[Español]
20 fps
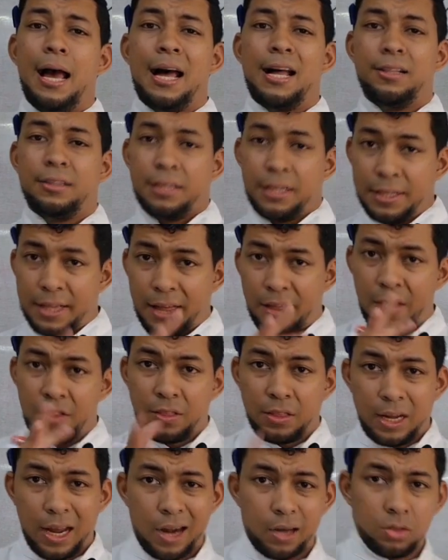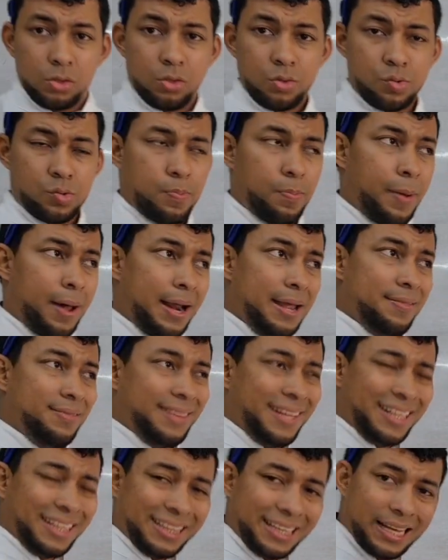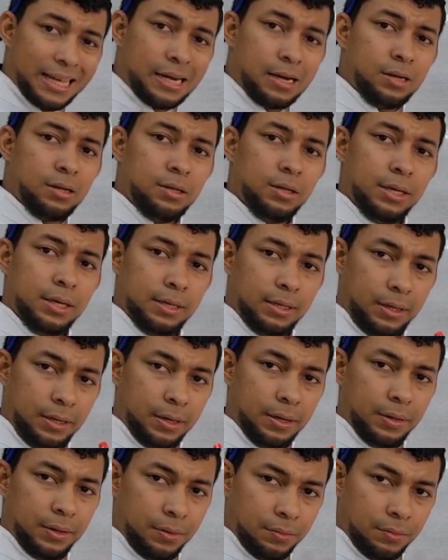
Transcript: Antes de adentrarnos para entender,